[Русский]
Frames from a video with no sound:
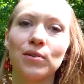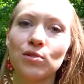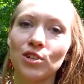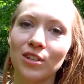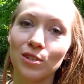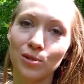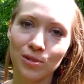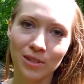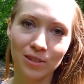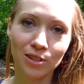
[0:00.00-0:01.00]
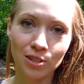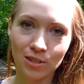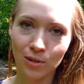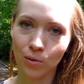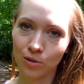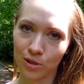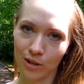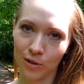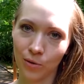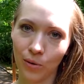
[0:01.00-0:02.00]
в окружении сосен дышится
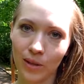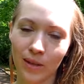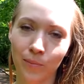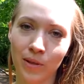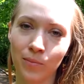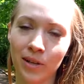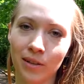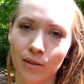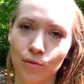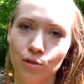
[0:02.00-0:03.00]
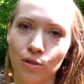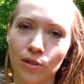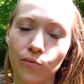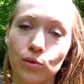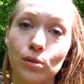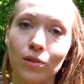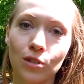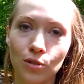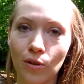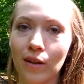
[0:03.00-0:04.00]
очень легко, и понимание того, что этот воздух
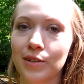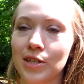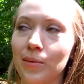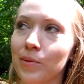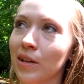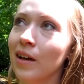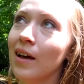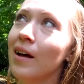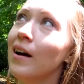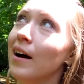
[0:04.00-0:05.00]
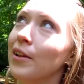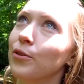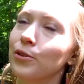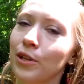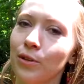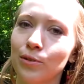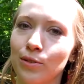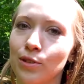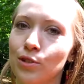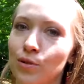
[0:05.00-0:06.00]
еще и лечебный, оно
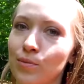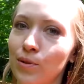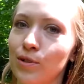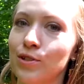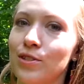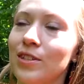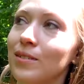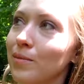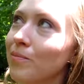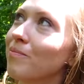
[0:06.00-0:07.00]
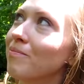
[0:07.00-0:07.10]
дает еще больше сил.